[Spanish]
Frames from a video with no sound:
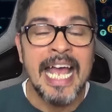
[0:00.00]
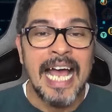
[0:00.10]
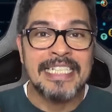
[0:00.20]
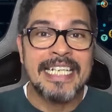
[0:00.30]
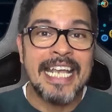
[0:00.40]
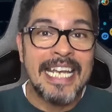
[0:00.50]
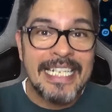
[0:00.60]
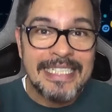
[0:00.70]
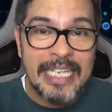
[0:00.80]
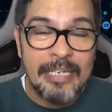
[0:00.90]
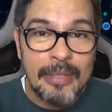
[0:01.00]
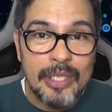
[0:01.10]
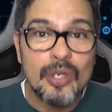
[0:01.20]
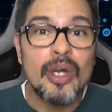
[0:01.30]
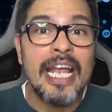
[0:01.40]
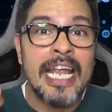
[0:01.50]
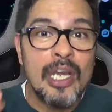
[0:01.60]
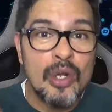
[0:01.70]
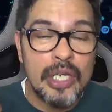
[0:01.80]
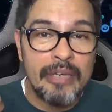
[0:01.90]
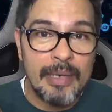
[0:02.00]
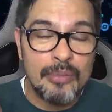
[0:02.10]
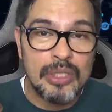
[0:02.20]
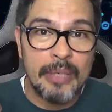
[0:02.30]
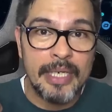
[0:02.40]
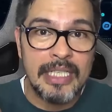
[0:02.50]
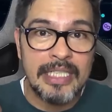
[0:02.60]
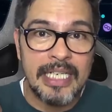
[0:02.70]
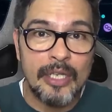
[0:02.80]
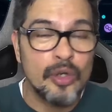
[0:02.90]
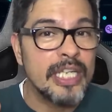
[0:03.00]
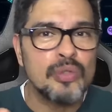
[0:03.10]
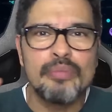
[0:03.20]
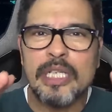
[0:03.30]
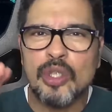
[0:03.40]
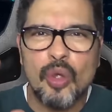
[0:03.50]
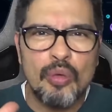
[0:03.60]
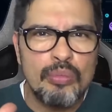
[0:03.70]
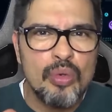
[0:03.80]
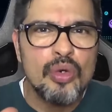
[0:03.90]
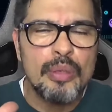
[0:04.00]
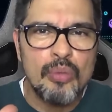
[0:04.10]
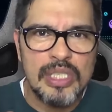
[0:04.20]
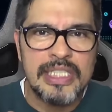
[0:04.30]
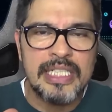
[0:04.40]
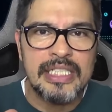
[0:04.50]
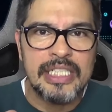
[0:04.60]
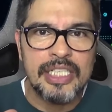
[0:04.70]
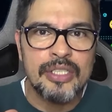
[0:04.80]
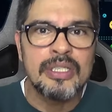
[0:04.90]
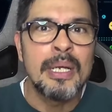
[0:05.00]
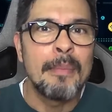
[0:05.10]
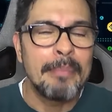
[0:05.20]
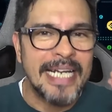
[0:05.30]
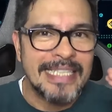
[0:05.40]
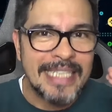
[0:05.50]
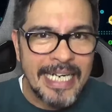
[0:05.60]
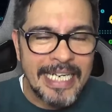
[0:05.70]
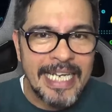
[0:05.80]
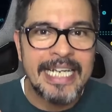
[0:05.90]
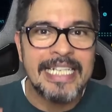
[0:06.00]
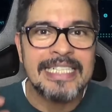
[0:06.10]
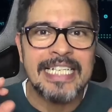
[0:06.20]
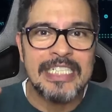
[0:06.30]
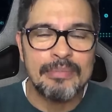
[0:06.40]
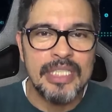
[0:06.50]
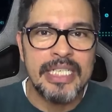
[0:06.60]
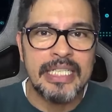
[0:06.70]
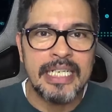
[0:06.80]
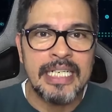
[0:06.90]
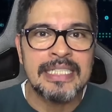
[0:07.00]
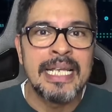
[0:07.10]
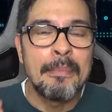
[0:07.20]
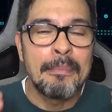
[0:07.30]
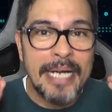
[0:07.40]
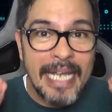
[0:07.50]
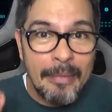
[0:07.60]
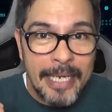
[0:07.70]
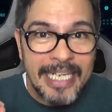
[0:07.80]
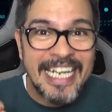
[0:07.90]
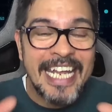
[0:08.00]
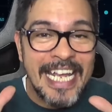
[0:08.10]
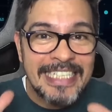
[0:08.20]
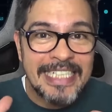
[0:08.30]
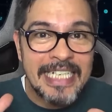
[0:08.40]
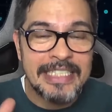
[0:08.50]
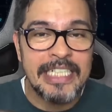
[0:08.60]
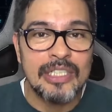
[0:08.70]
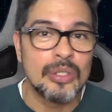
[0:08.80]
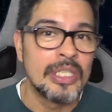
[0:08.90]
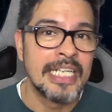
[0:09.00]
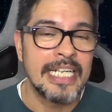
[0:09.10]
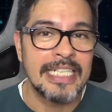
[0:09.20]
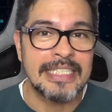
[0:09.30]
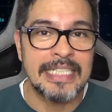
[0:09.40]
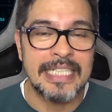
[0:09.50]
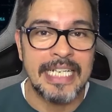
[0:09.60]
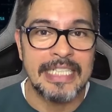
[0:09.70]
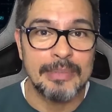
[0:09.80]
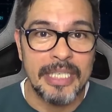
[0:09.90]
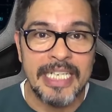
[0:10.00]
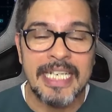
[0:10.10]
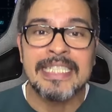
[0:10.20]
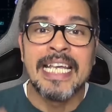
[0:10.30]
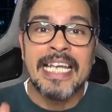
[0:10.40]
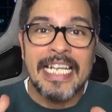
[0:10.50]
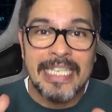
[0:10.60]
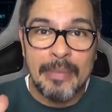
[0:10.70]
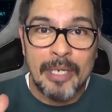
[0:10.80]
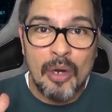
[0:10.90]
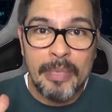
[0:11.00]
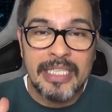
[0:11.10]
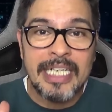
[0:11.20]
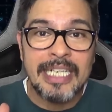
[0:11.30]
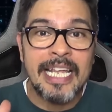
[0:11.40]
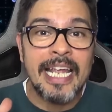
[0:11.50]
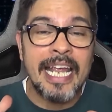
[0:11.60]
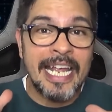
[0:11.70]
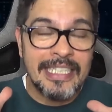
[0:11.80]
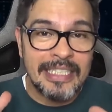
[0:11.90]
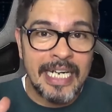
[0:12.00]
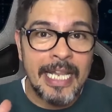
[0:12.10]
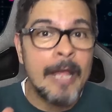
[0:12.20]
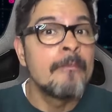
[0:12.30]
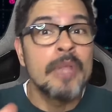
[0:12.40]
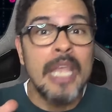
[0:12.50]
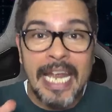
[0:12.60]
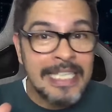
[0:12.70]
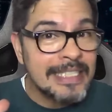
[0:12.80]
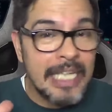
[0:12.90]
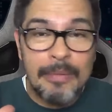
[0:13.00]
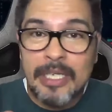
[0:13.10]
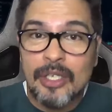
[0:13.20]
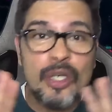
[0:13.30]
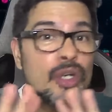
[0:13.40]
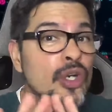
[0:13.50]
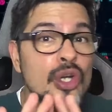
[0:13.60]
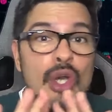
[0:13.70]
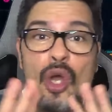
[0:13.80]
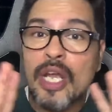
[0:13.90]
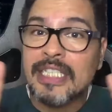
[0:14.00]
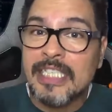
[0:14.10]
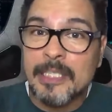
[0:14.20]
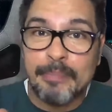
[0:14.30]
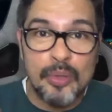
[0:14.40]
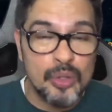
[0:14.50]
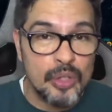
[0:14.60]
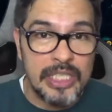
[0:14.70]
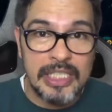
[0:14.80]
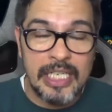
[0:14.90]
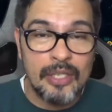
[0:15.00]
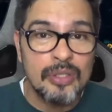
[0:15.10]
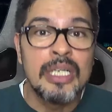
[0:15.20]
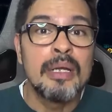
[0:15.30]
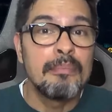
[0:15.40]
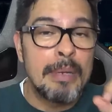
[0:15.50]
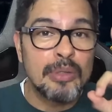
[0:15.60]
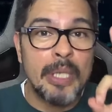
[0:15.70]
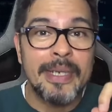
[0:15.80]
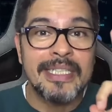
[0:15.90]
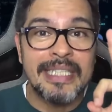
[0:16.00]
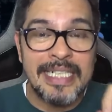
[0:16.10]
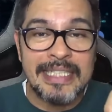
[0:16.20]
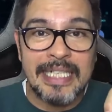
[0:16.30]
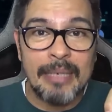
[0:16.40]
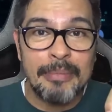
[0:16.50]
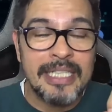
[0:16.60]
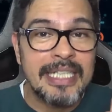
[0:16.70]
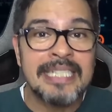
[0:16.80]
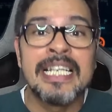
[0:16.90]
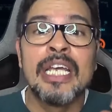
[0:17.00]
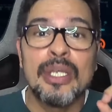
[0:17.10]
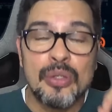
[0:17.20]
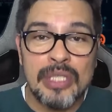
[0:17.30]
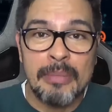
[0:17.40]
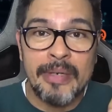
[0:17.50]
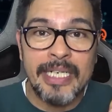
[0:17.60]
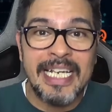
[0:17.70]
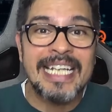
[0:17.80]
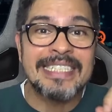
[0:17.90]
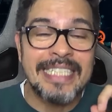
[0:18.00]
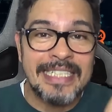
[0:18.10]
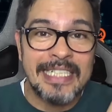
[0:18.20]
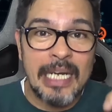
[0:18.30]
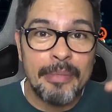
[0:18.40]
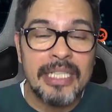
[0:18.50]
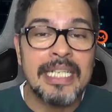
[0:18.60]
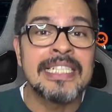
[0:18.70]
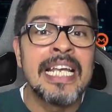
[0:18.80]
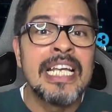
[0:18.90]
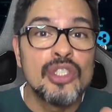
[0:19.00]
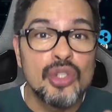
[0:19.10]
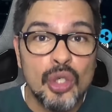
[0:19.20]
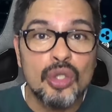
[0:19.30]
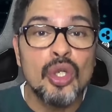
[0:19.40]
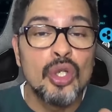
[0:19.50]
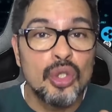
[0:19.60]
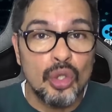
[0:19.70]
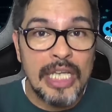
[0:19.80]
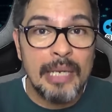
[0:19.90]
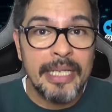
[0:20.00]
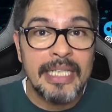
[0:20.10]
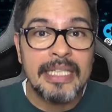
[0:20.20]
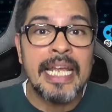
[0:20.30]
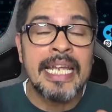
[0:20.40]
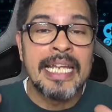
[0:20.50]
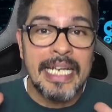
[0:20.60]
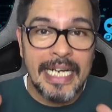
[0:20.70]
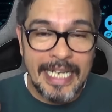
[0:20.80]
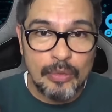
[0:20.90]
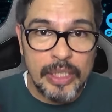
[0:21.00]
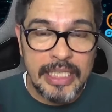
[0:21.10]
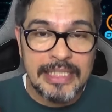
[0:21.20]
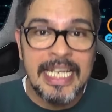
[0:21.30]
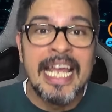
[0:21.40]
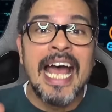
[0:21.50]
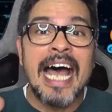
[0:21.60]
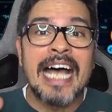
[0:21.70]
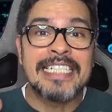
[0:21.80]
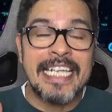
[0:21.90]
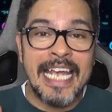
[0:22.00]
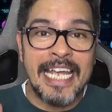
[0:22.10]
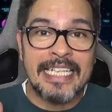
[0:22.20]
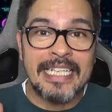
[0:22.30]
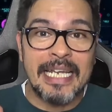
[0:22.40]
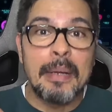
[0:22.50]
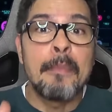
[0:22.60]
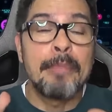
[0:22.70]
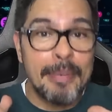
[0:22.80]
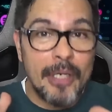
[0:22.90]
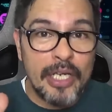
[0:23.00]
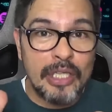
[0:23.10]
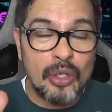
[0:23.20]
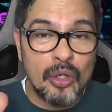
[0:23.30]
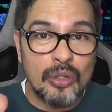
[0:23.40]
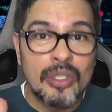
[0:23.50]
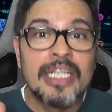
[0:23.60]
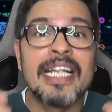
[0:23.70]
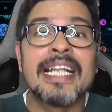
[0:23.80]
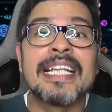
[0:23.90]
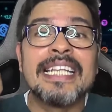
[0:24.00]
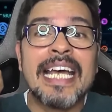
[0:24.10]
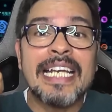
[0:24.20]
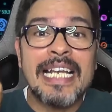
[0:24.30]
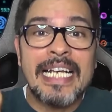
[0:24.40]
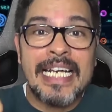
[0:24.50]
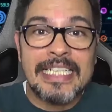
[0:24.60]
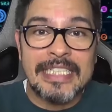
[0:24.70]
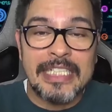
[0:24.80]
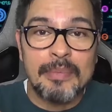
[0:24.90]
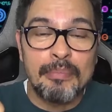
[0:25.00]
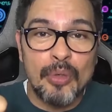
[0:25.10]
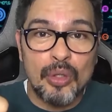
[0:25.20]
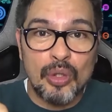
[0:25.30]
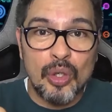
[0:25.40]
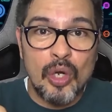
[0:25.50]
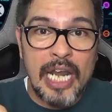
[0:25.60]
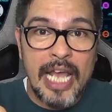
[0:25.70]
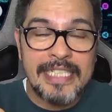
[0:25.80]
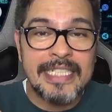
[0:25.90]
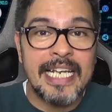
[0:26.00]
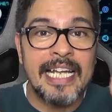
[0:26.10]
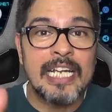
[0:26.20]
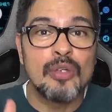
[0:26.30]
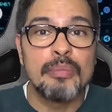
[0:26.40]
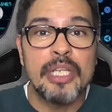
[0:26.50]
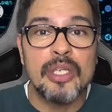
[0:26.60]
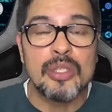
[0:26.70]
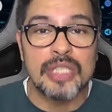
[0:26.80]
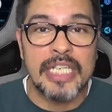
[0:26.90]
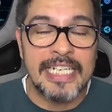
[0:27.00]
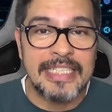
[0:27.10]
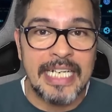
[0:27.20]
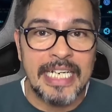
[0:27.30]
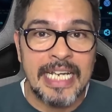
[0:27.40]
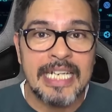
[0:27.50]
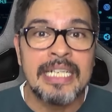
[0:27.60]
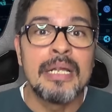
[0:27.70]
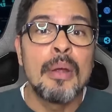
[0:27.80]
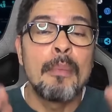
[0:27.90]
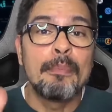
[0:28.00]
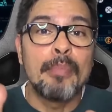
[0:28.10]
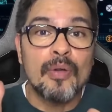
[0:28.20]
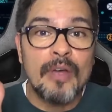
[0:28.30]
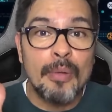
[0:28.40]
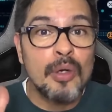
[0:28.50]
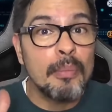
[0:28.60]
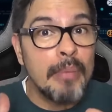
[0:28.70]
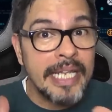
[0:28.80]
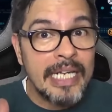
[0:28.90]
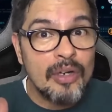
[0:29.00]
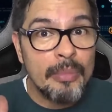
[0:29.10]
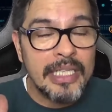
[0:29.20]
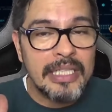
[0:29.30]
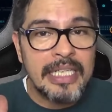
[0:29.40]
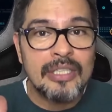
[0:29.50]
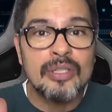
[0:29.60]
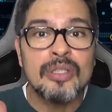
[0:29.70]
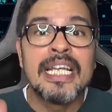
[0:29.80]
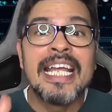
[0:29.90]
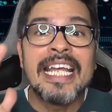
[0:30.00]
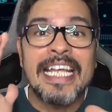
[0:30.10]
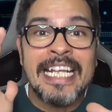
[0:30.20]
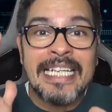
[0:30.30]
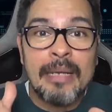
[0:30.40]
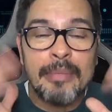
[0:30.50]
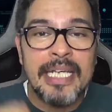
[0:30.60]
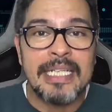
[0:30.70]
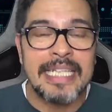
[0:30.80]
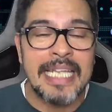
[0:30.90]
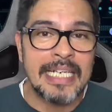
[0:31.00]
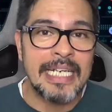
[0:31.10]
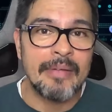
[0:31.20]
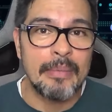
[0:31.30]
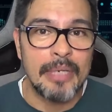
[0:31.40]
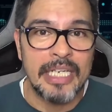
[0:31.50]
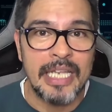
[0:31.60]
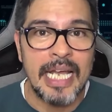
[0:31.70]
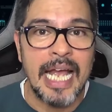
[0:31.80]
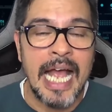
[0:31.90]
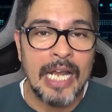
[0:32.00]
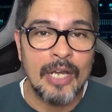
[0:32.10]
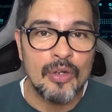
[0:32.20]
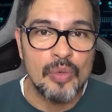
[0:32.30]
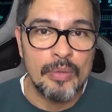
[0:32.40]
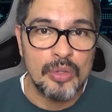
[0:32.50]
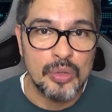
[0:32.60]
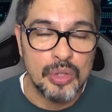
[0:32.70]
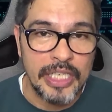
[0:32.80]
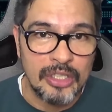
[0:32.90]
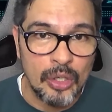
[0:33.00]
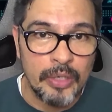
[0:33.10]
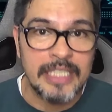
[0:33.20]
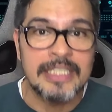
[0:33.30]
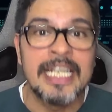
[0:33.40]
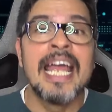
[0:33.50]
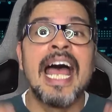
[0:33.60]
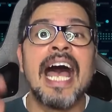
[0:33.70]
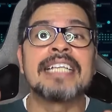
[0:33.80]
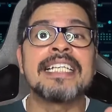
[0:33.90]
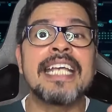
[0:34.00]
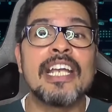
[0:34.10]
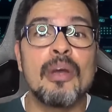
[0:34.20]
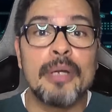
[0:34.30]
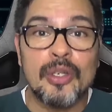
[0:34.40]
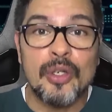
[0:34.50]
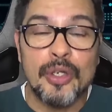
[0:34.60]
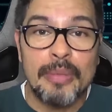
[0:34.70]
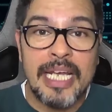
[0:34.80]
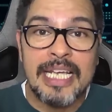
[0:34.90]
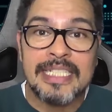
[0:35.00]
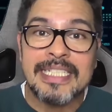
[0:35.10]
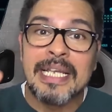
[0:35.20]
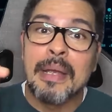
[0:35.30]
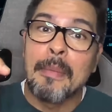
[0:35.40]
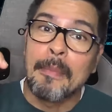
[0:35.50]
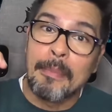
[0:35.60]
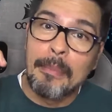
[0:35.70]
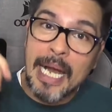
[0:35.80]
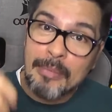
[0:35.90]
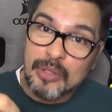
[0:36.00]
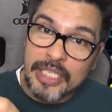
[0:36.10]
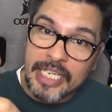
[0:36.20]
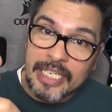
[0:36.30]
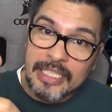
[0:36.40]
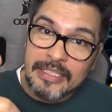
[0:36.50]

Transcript: Así que en este vídeo es lo que vamos a ver el día de hoy. Es un método muy muy sencillo para traquear estas billeteras, para ver qué están haciendo estas grandes ballenas y también comentar de entrada, este vídeo no es sponsorizado. Vamos a ver tres herramientas y usted va a ver que las tres herramientas son totalmente gratuitas. Así que gente, primero que todo, darle las gracias por todos los likes que dan a los vídeos en este canal. Por favor, vayan comentando y también darle la bienvenida a los nuevos suscriptores. Así que no me enrollo más, vamos allá.